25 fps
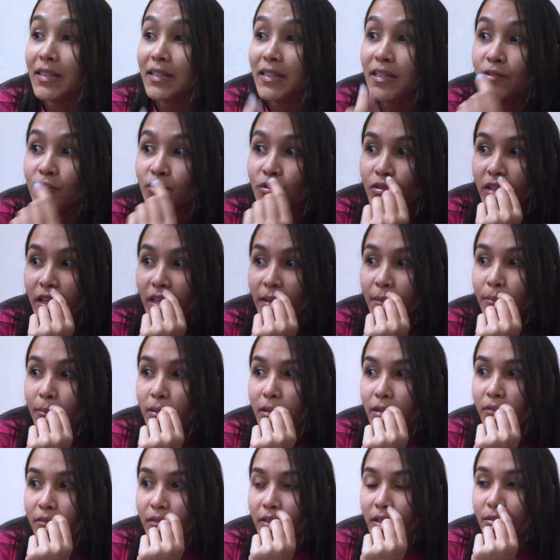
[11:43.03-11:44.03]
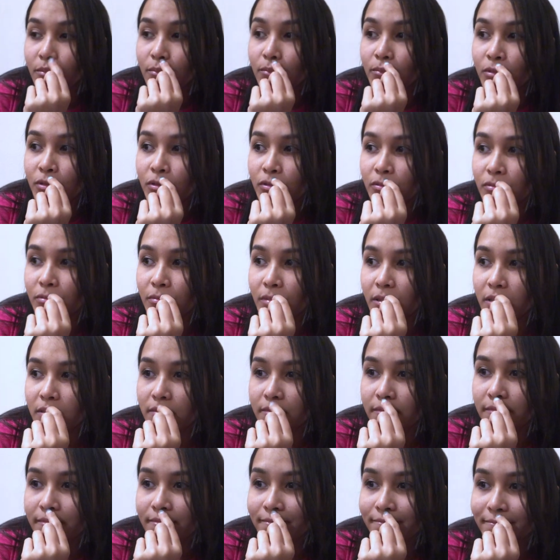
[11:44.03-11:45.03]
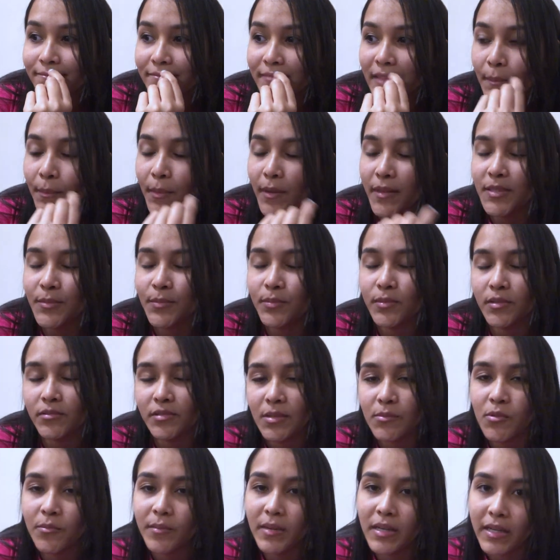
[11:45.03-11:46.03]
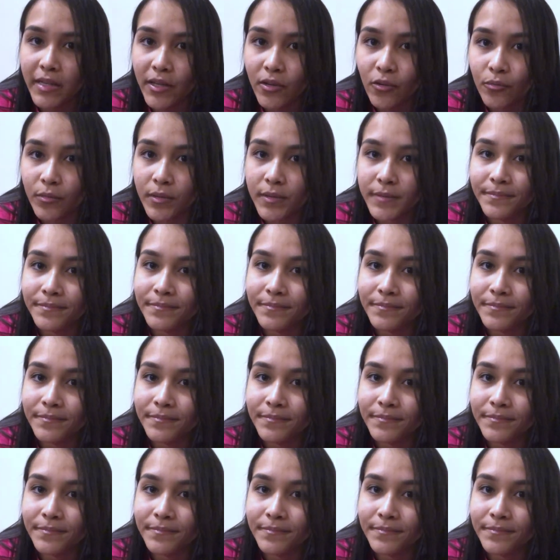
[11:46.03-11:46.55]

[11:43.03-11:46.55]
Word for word: E eu chorei, porque eu fiquei muito com medo. Porque, tipo, não tem mobília nenhuma.